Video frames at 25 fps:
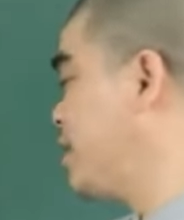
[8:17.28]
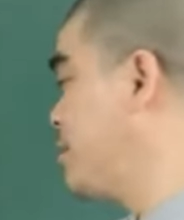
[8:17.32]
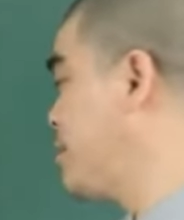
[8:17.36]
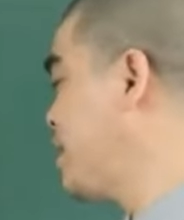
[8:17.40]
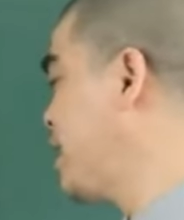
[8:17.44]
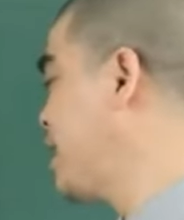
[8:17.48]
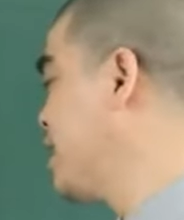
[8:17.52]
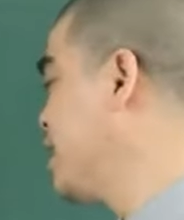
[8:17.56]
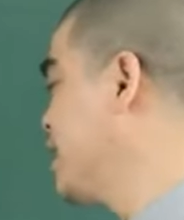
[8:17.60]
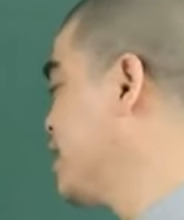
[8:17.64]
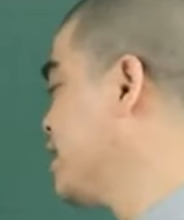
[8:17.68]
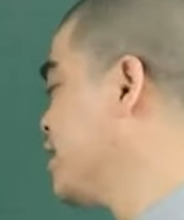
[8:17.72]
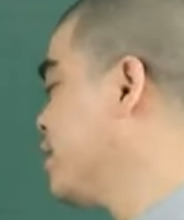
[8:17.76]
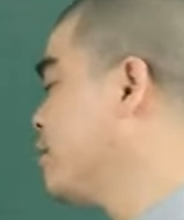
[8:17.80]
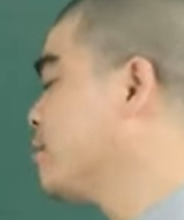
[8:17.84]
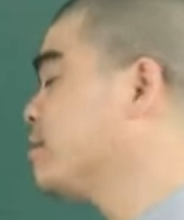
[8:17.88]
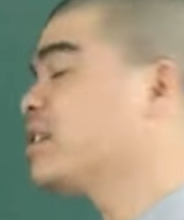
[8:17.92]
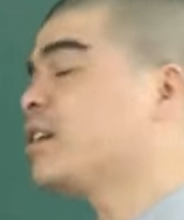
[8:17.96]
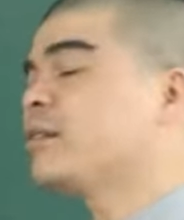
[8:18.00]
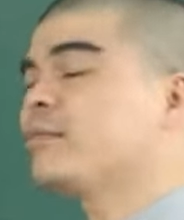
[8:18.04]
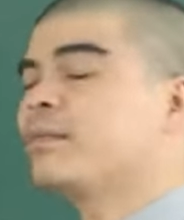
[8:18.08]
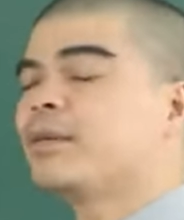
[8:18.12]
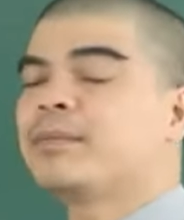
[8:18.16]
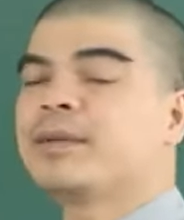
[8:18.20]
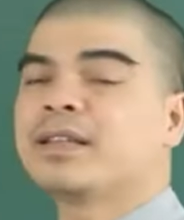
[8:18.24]
năm
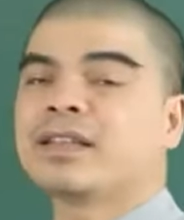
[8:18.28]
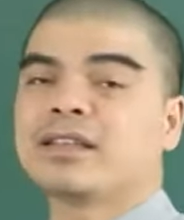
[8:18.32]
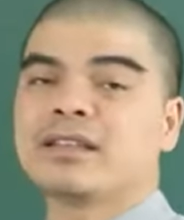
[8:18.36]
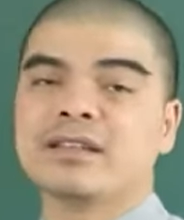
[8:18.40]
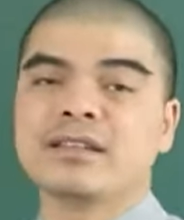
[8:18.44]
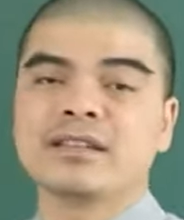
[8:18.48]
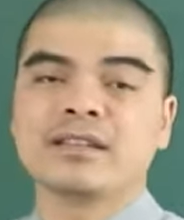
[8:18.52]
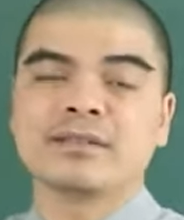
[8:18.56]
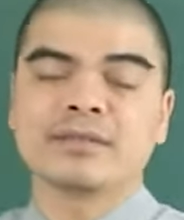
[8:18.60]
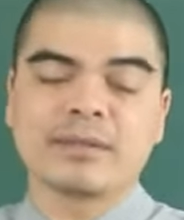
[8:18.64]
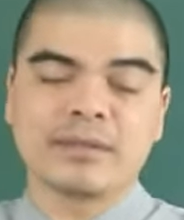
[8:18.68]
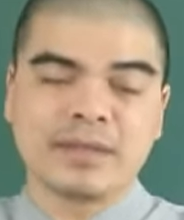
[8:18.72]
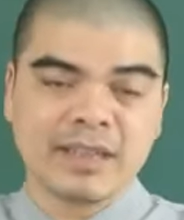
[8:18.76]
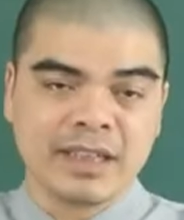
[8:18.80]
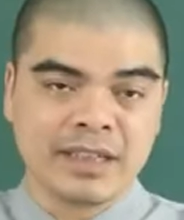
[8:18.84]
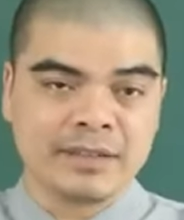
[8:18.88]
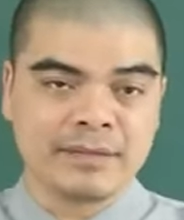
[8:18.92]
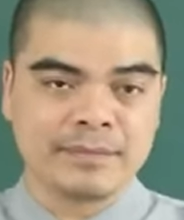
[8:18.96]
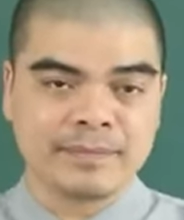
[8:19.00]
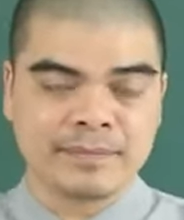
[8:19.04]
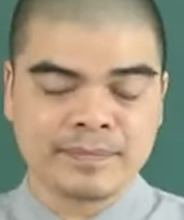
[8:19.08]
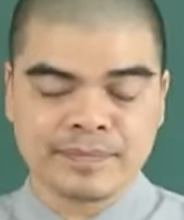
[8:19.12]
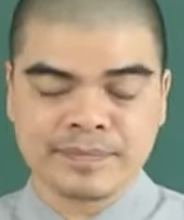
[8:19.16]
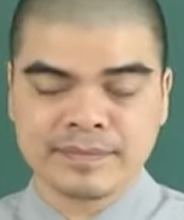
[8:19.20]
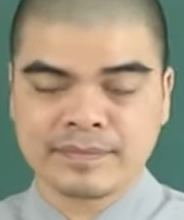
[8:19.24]
2024 nó rất thìn.